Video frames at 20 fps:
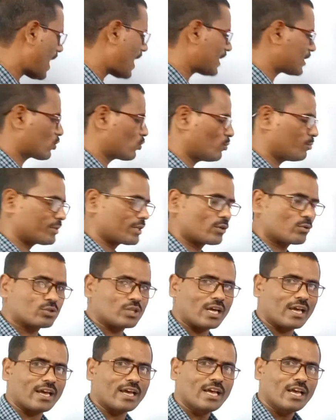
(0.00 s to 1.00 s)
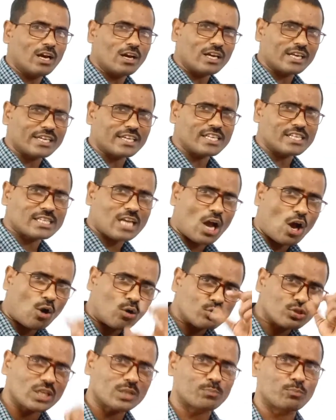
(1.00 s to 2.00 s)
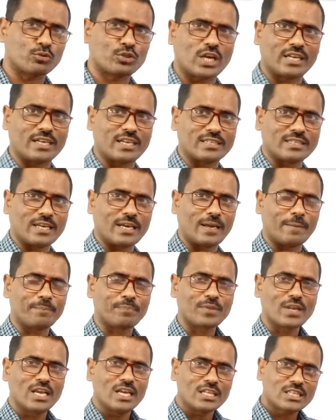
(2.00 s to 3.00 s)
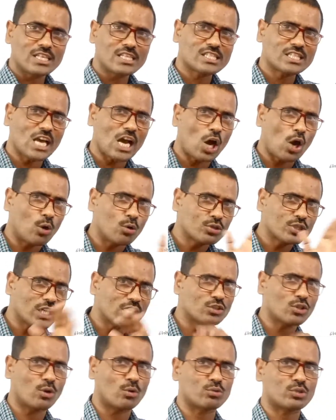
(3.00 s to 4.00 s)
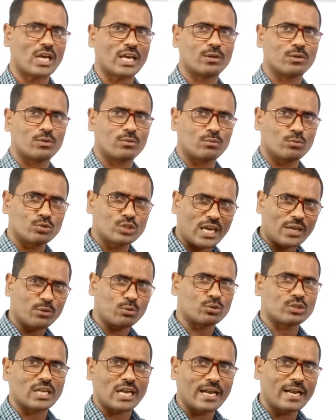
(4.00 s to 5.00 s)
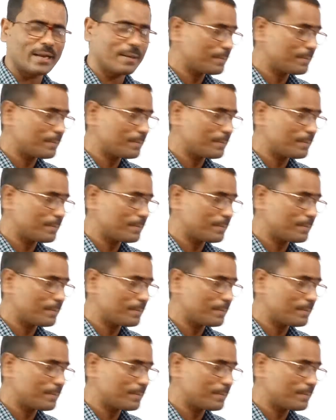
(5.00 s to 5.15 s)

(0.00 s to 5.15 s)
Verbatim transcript: पर आठ किलोमीटर होता है लेकिन इसका औसत पूछा जाता है इसका औसत जो होता है ऊंचाई होता